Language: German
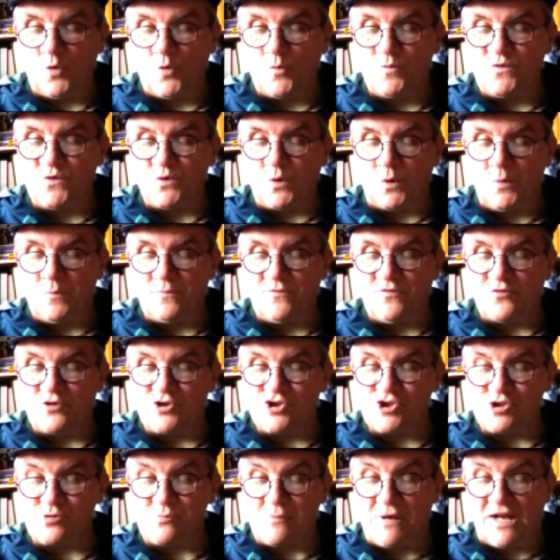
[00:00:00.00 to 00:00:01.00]
umsäumt
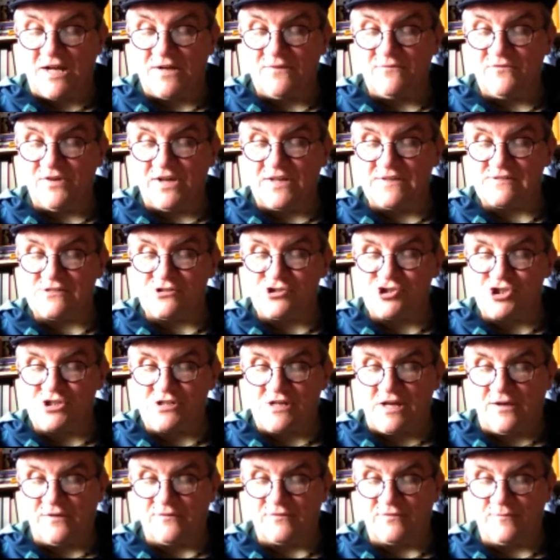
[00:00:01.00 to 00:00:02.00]
von schmalen weißen
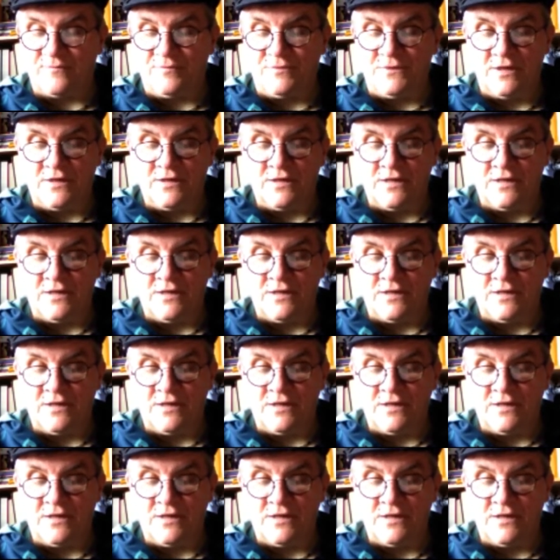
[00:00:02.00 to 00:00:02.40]
Streifen,